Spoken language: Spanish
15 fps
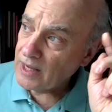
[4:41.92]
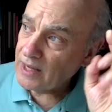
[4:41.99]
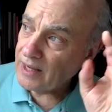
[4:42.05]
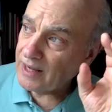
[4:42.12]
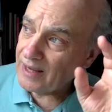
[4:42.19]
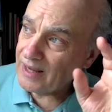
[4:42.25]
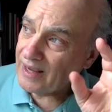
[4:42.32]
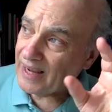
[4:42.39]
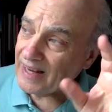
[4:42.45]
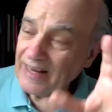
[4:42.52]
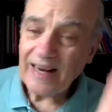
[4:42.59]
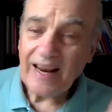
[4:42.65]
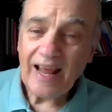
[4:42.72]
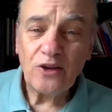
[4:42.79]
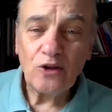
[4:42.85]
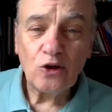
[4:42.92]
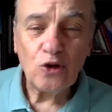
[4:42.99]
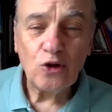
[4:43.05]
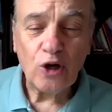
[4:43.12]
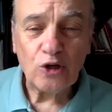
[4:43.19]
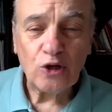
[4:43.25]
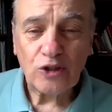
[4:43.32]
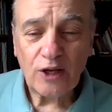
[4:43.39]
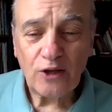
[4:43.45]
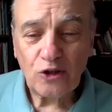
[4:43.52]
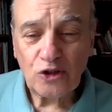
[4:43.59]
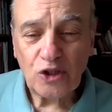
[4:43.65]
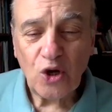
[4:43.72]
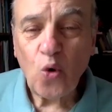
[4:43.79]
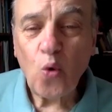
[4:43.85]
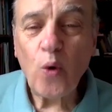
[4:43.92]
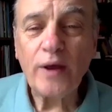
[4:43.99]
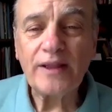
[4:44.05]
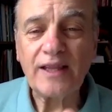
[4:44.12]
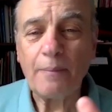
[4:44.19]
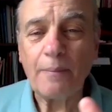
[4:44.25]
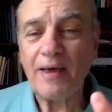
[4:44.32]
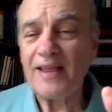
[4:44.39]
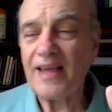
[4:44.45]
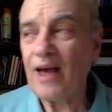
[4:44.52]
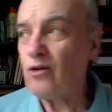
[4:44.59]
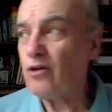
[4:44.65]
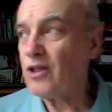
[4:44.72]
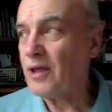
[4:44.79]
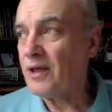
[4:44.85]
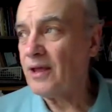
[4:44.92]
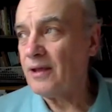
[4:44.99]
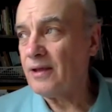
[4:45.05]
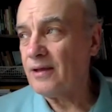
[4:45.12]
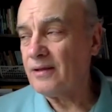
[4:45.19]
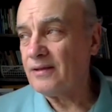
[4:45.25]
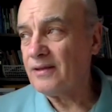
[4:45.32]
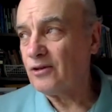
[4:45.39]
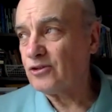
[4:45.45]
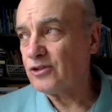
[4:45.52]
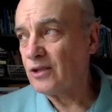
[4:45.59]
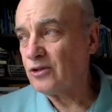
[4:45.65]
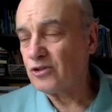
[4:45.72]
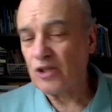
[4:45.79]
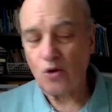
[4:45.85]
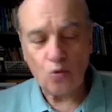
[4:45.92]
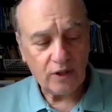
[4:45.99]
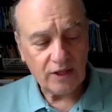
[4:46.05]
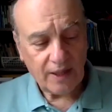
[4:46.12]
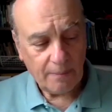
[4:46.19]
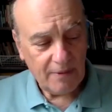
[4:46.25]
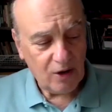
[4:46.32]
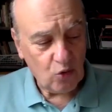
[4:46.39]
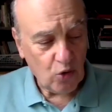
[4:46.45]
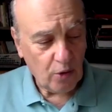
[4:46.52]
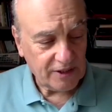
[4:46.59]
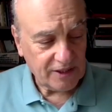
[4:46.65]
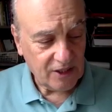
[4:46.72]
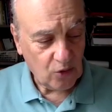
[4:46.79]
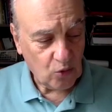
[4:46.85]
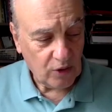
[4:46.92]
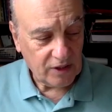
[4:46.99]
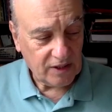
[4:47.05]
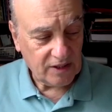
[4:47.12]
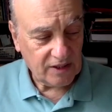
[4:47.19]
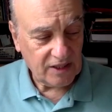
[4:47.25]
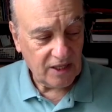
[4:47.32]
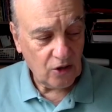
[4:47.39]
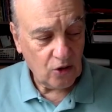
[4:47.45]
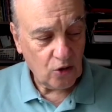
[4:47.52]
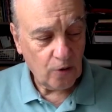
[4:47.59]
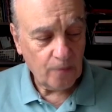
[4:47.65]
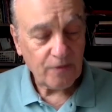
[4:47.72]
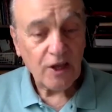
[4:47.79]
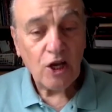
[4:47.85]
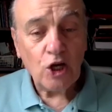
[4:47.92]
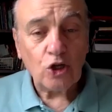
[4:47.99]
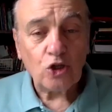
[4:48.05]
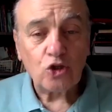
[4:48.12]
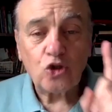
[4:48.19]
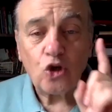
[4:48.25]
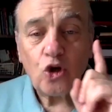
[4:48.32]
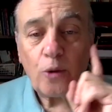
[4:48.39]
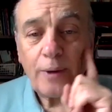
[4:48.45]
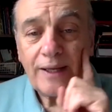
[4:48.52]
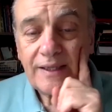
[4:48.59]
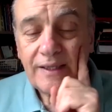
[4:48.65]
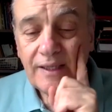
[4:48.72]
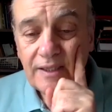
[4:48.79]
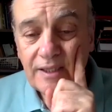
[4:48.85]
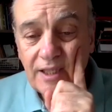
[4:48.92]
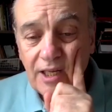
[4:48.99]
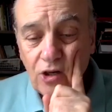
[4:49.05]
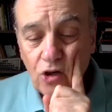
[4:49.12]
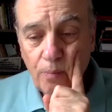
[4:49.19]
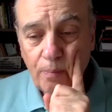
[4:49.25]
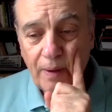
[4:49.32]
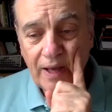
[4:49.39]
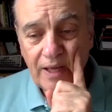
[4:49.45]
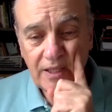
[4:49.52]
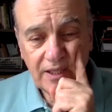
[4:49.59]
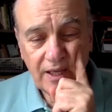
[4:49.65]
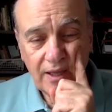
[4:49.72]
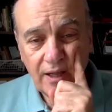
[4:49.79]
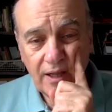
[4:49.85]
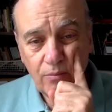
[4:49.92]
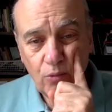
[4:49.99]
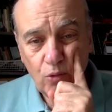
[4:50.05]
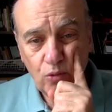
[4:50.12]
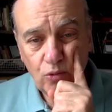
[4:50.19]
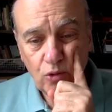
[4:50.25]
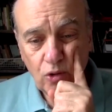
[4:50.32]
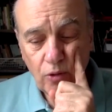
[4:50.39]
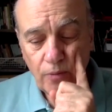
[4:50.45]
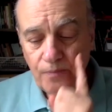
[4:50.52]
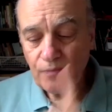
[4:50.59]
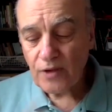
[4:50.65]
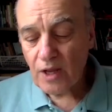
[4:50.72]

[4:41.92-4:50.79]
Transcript: eh, en, el año, los años 50, mediados de, los años 50, 1955, solo 25 países del mundo